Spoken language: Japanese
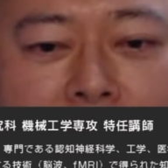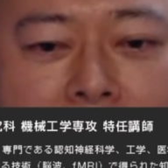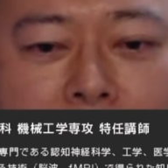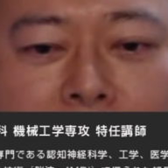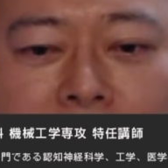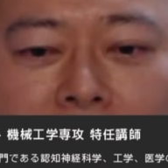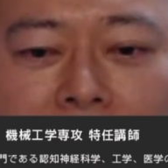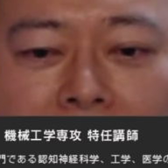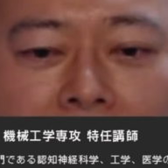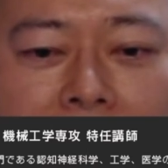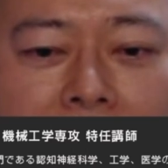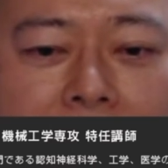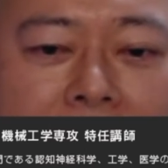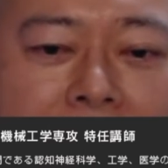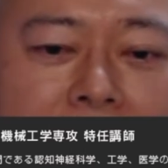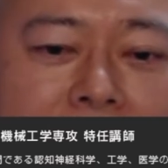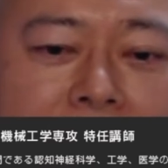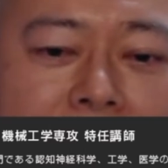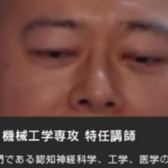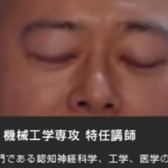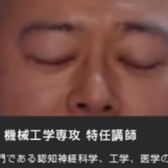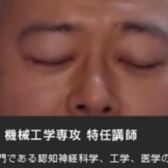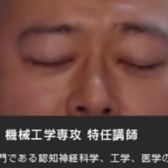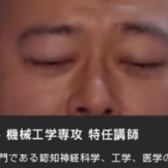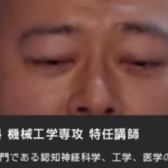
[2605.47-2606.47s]
んも多分経験
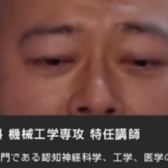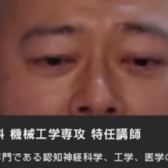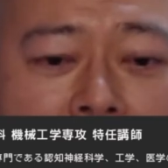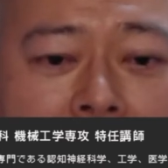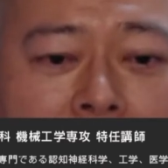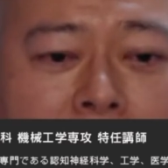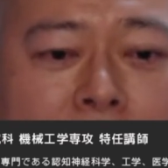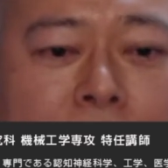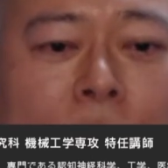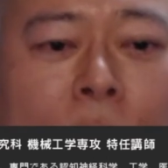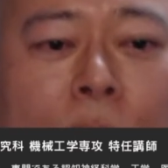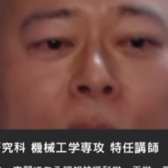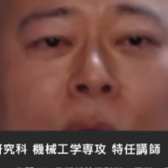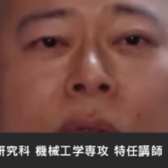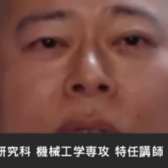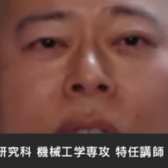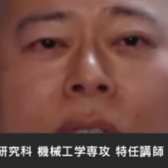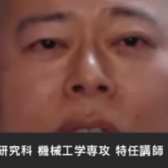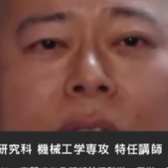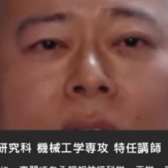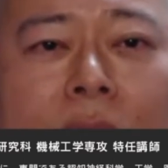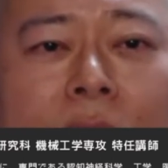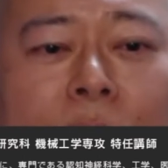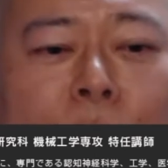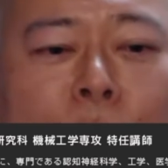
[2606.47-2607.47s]
したことがあると思うんで
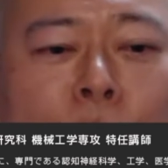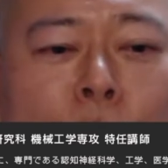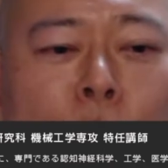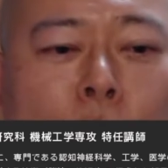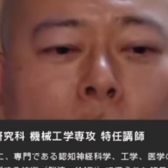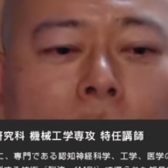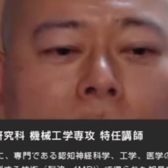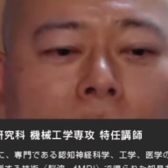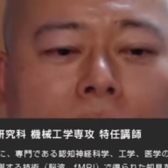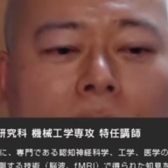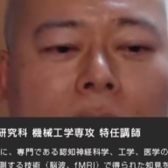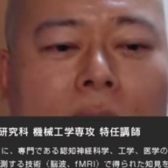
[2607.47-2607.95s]
すけども、